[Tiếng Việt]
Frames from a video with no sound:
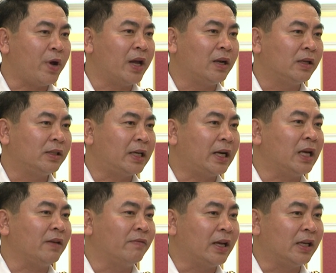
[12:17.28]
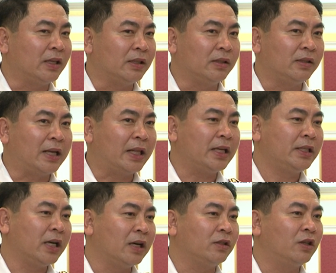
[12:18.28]
quyền xác định về giá thị
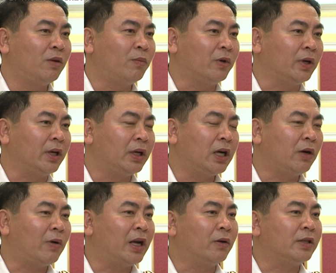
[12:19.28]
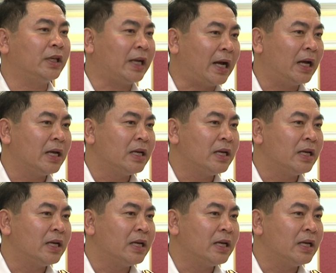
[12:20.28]
trường cho một cái cơ quan có chức năng,